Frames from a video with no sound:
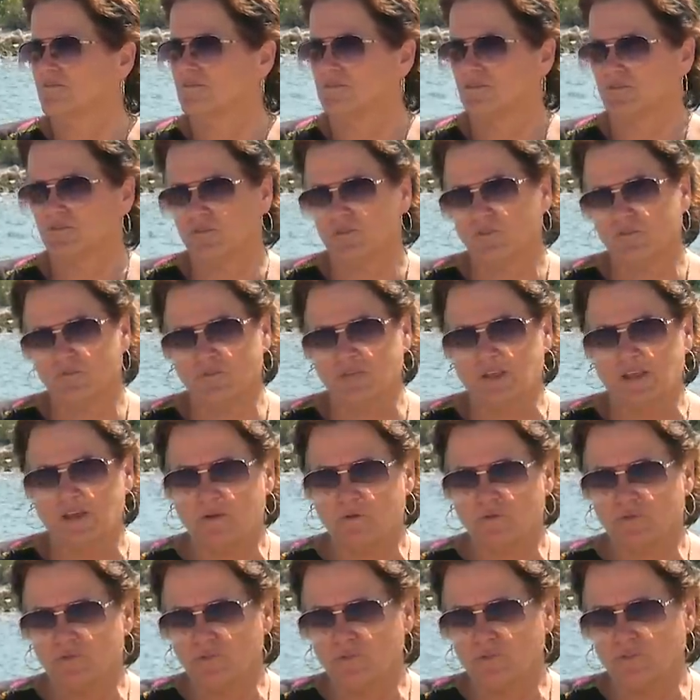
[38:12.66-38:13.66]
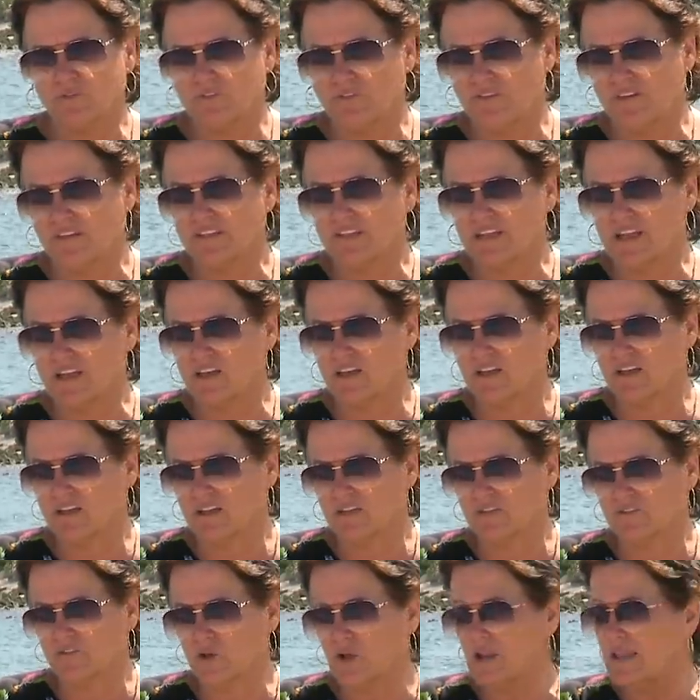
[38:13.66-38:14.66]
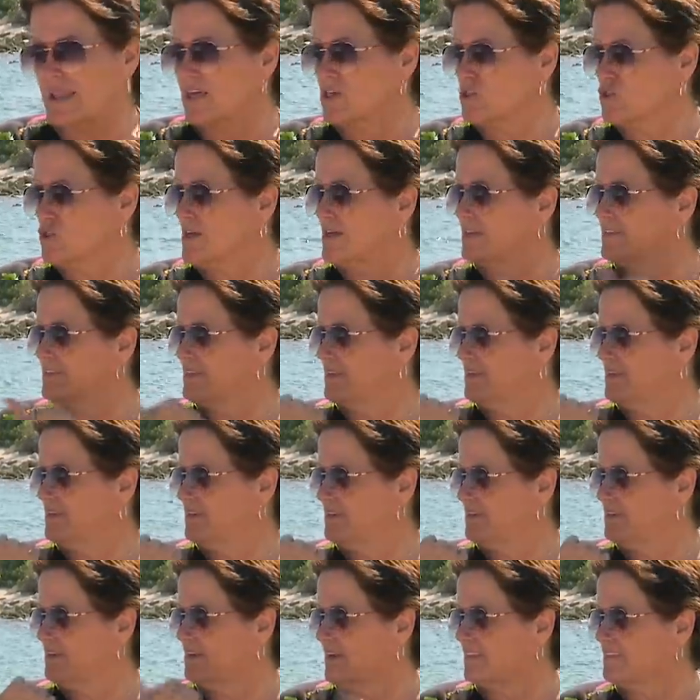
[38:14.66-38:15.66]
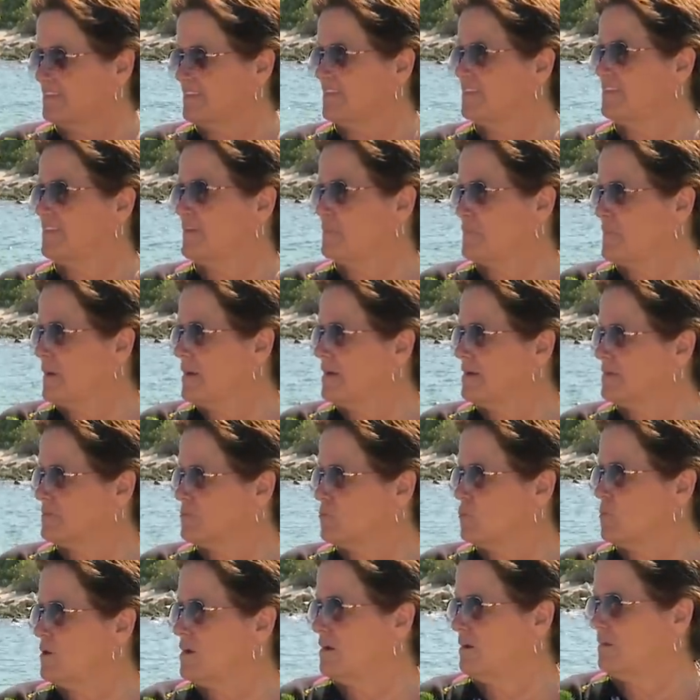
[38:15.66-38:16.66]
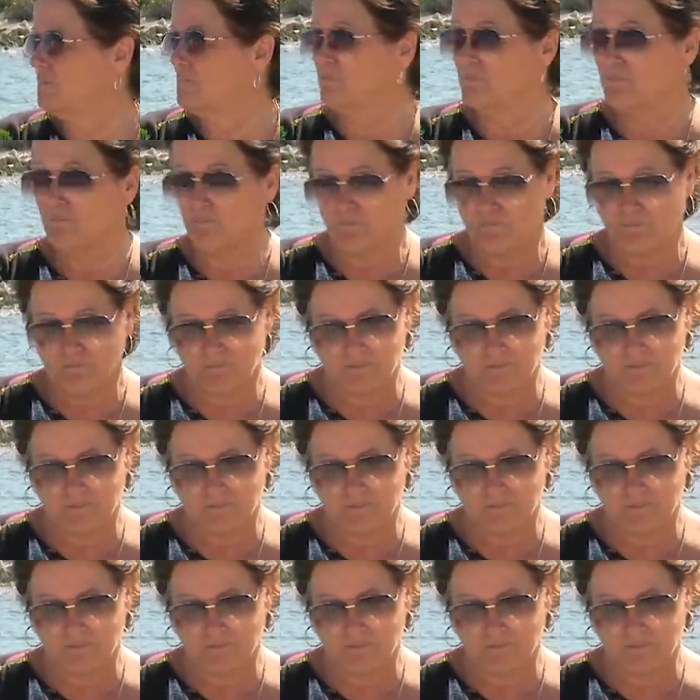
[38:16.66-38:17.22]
C'est ça, ils voulaient eux autres se faire de, l'argent à tes, à tes dépens, à toi. Oui, c'est ça.